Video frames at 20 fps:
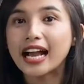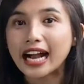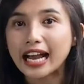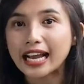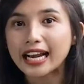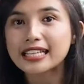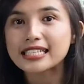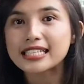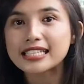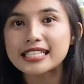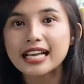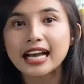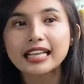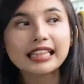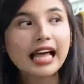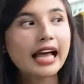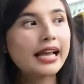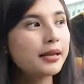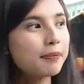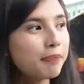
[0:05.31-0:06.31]
Karena sejak
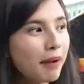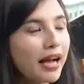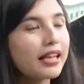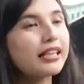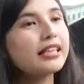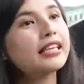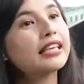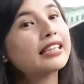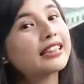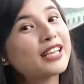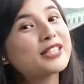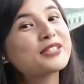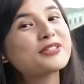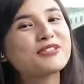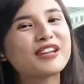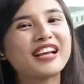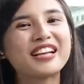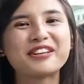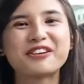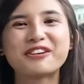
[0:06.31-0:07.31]
tadi pagi kita
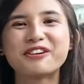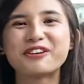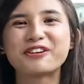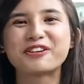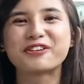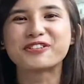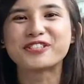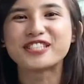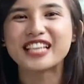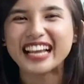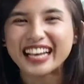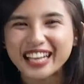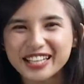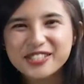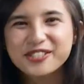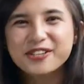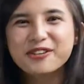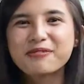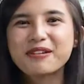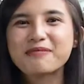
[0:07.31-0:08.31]
sudah diguyur hujan yang
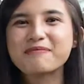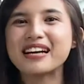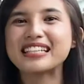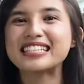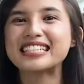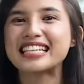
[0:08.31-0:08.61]
cukup lebat,